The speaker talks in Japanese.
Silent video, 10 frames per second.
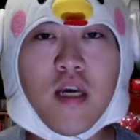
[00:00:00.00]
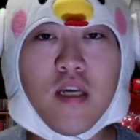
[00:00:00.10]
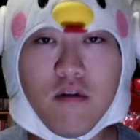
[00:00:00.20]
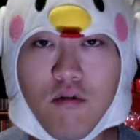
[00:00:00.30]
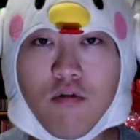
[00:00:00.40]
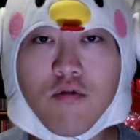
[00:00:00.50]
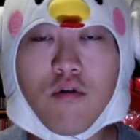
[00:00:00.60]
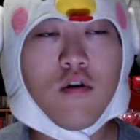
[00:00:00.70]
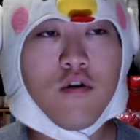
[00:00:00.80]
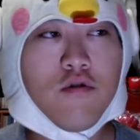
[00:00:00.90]
いこうと
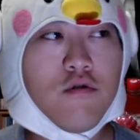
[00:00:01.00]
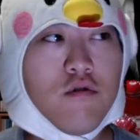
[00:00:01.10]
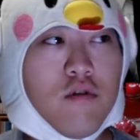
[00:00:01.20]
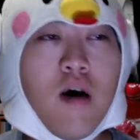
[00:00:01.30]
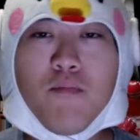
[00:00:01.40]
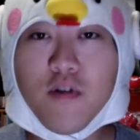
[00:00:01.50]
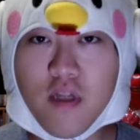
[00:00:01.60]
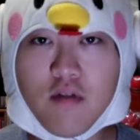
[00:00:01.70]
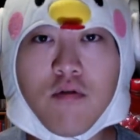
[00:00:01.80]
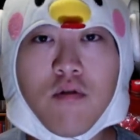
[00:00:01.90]
いうアプリ
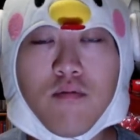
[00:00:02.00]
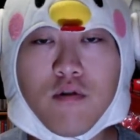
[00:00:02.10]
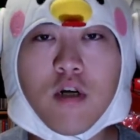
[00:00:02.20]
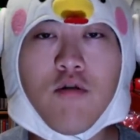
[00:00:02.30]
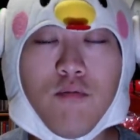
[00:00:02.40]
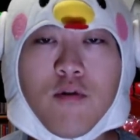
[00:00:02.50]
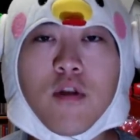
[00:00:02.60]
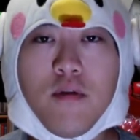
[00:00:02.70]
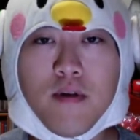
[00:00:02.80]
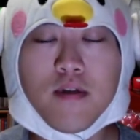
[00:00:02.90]
だと僕は思っ
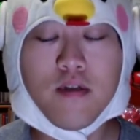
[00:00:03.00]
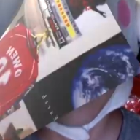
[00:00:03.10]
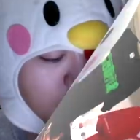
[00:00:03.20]
ています。